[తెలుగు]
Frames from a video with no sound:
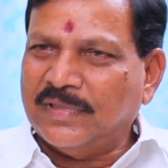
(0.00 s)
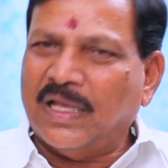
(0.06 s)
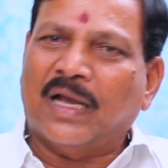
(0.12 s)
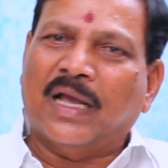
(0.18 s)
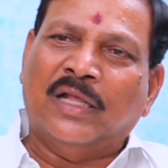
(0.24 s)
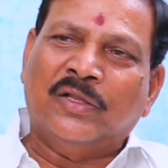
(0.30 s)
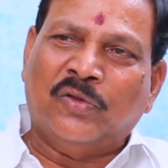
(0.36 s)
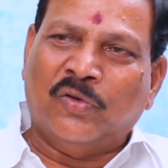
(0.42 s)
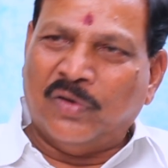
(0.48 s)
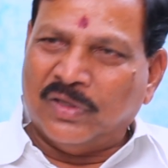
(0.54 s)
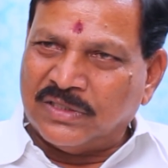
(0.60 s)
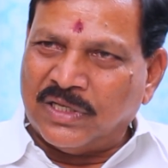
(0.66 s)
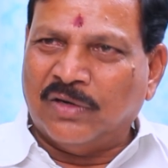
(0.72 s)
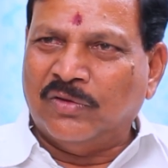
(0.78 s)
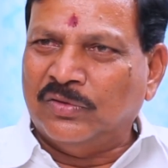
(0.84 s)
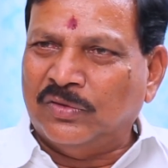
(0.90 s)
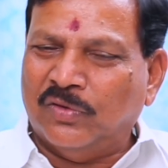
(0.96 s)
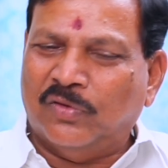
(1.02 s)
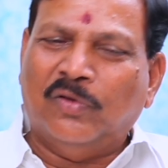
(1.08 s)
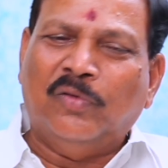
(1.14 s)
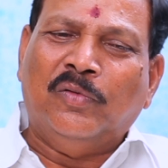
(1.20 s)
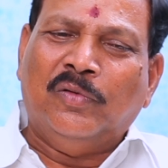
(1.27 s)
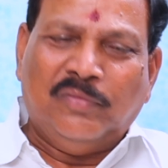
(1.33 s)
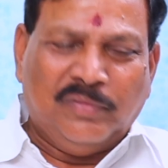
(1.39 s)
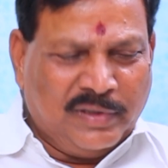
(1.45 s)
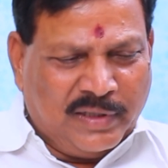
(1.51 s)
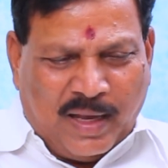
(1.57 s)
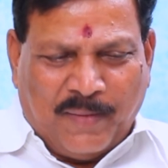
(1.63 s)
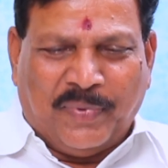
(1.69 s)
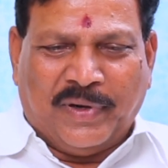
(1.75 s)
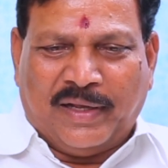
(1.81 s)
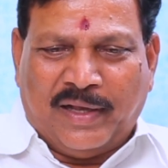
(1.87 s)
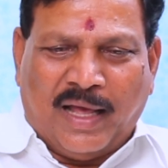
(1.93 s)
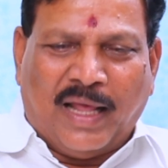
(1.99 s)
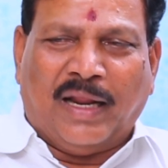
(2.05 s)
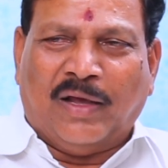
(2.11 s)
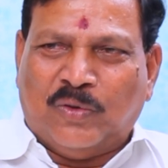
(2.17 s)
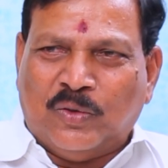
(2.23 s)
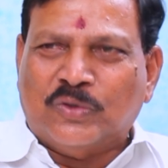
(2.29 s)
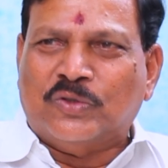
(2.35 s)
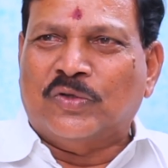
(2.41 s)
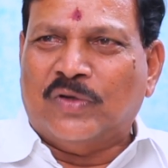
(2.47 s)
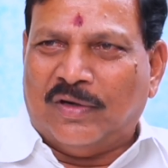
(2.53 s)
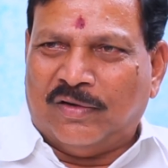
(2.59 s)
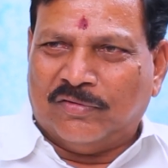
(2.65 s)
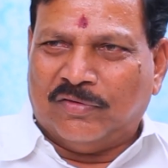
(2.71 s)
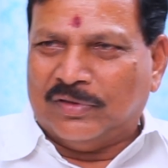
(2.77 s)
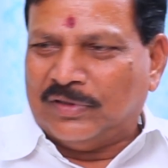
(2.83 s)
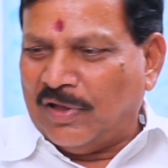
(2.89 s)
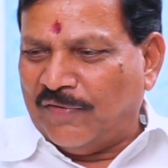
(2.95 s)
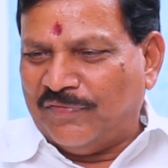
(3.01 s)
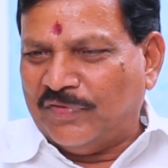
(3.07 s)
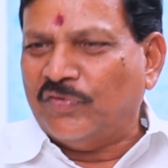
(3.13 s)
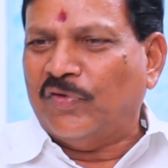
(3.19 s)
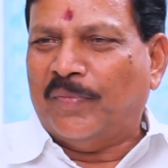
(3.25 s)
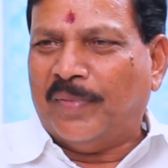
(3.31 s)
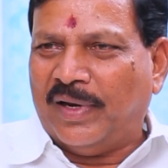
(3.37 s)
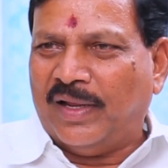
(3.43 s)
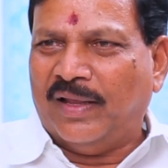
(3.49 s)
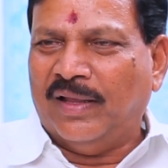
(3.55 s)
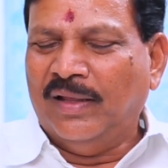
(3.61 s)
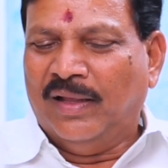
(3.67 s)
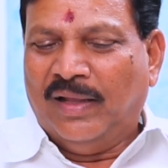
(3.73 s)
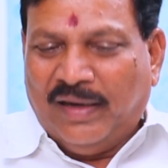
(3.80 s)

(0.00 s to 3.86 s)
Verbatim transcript: నాకు ఆయనతో ఉన్న చనువుతో ఇంకా అప్పటి కాల కూర్చున్నాడు కొత్త ఆఫీస్ ఓపెన్ అయ్యి